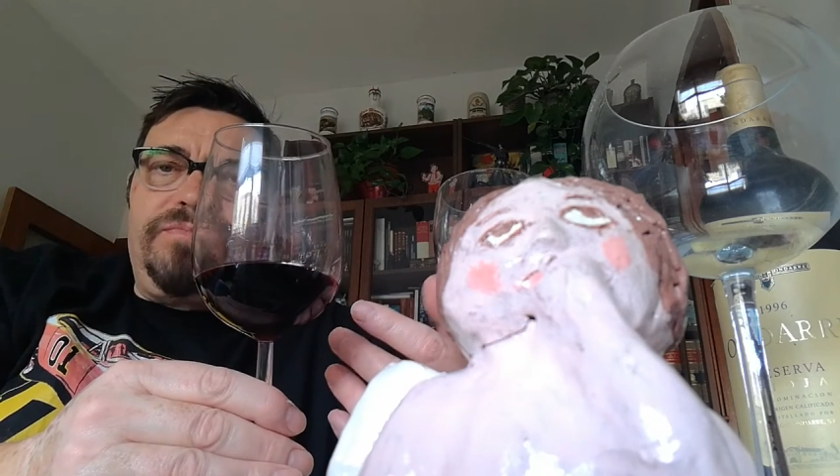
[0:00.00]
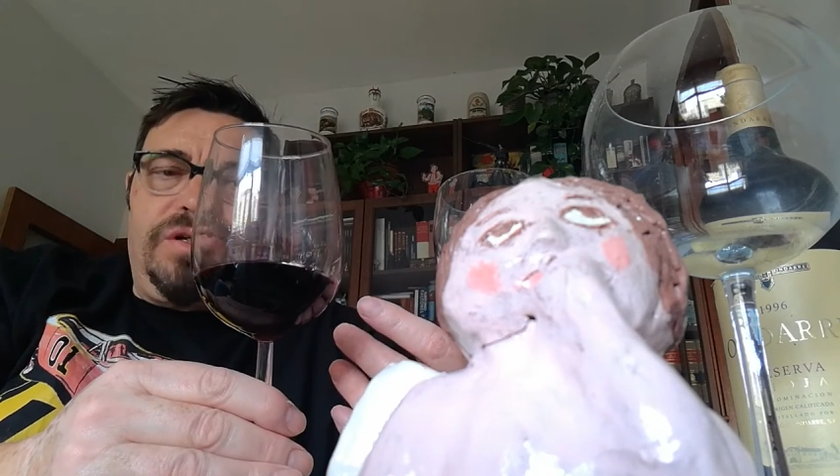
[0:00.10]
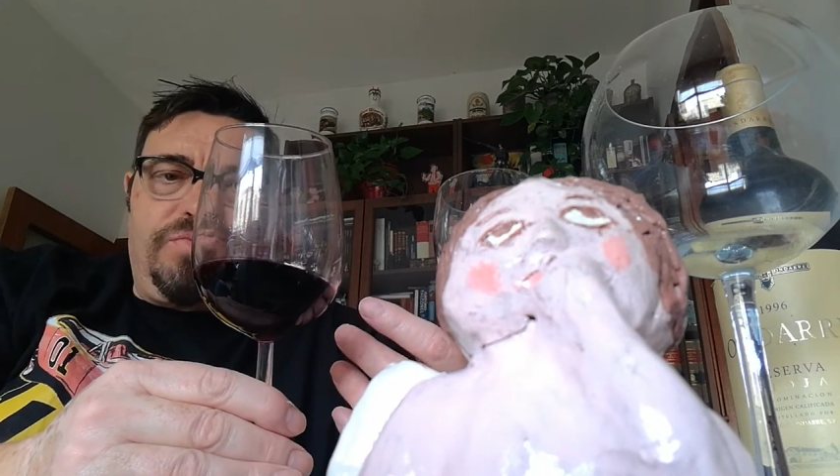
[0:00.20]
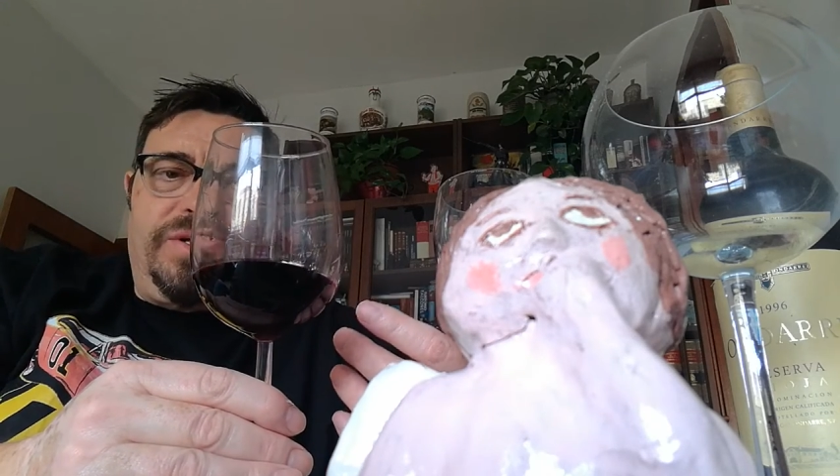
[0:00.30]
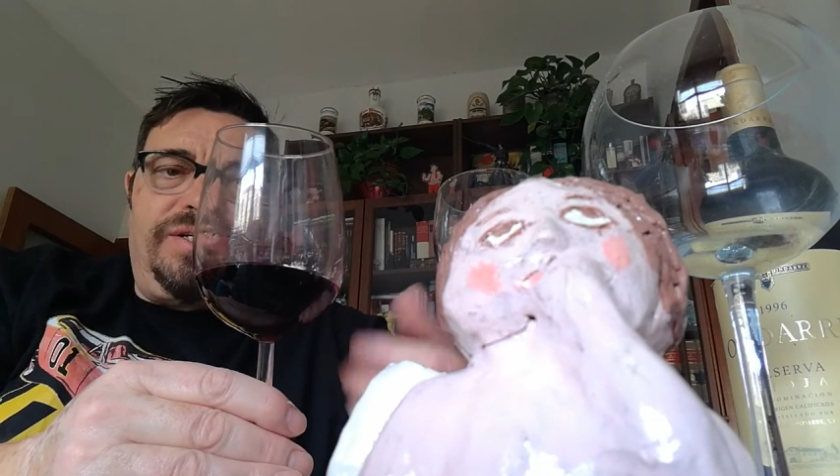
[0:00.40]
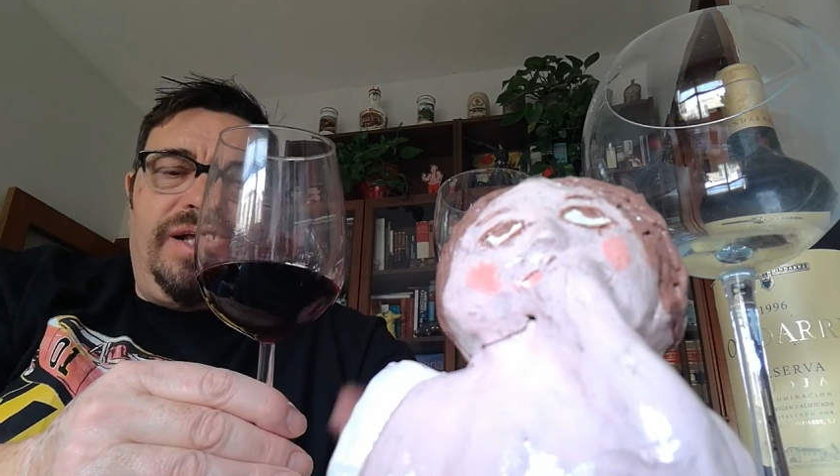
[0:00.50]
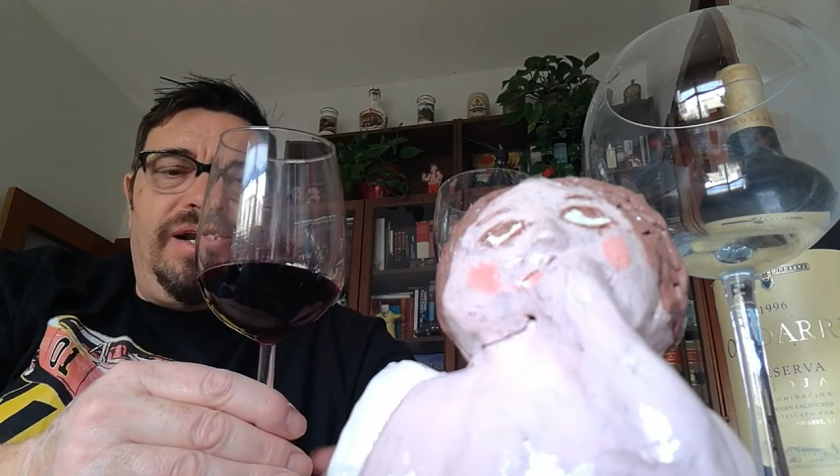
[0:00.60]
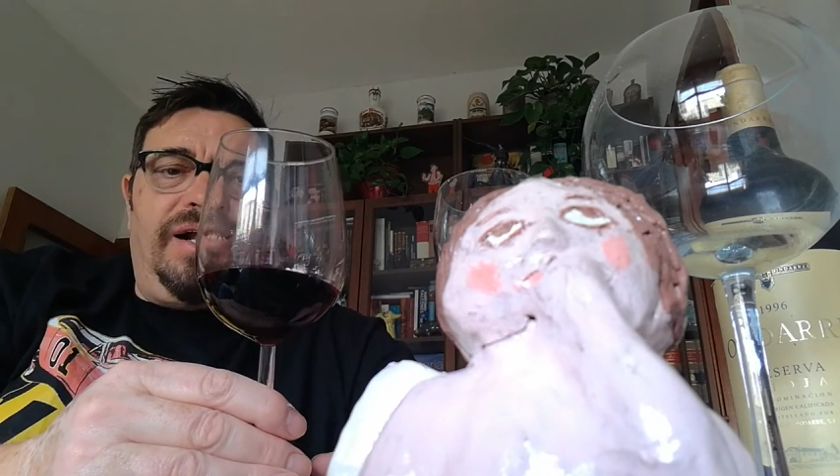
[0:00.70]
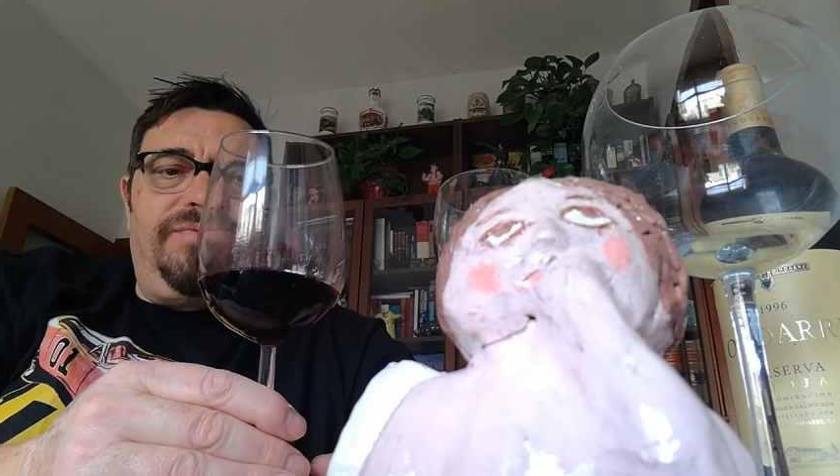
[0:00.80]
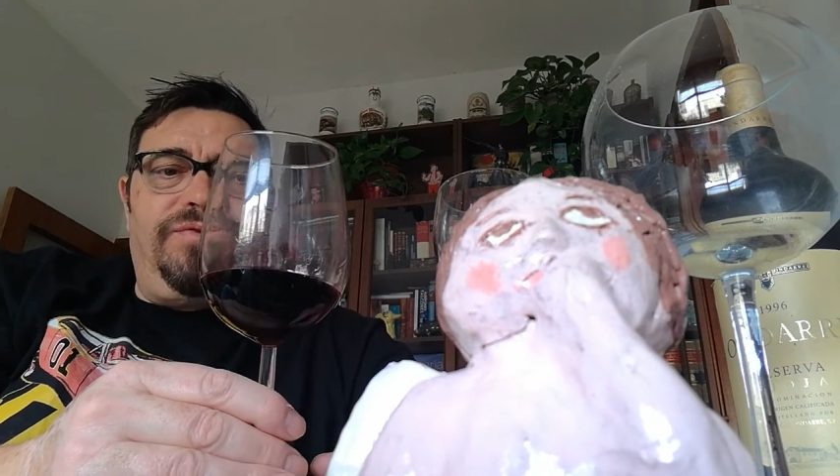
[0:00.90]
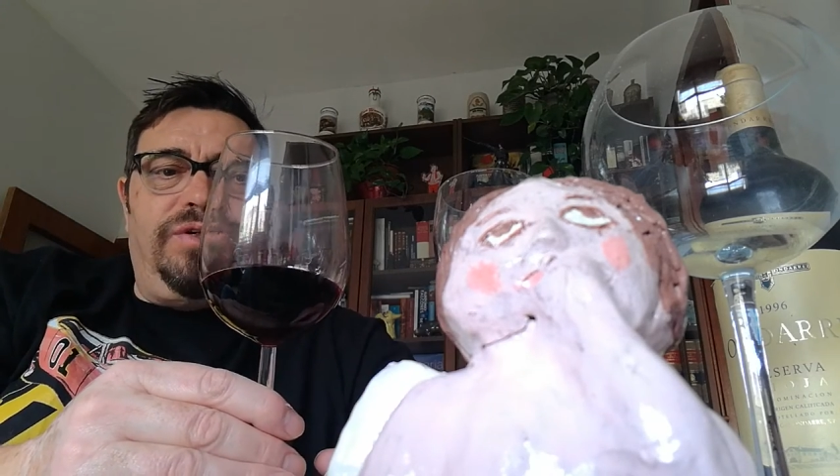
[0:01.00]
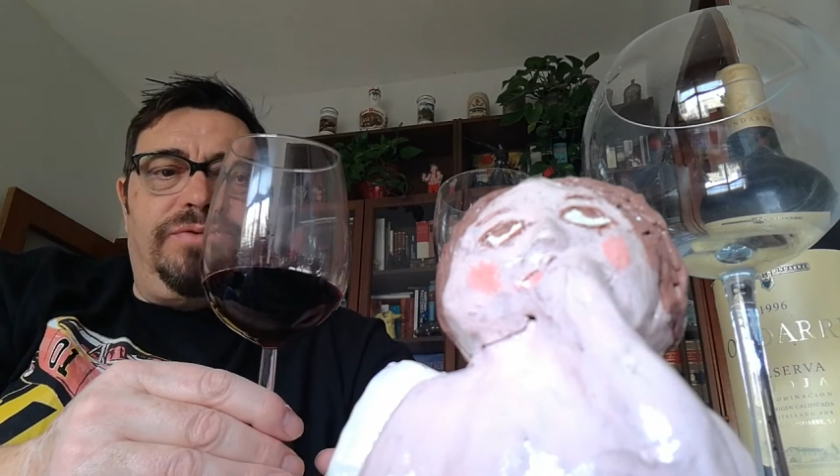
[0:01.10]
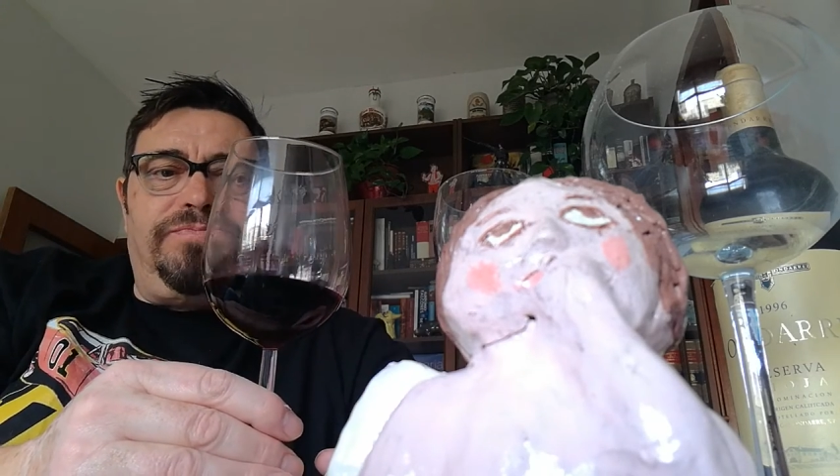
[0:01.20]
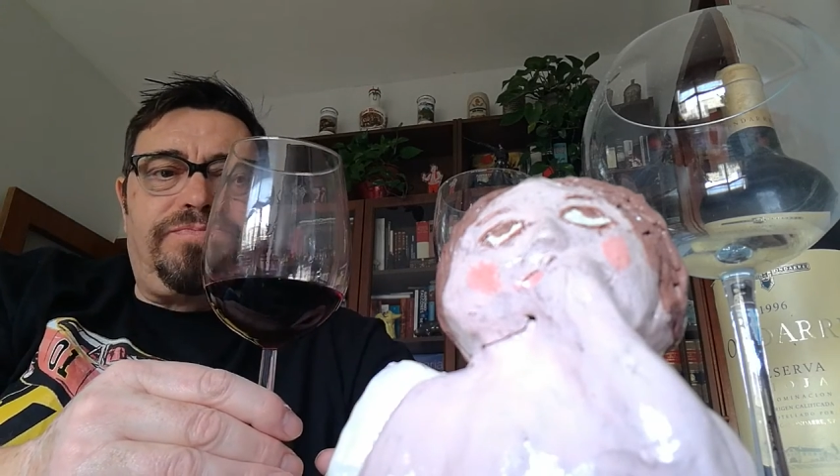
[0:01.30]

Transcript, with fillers: Speziell halt für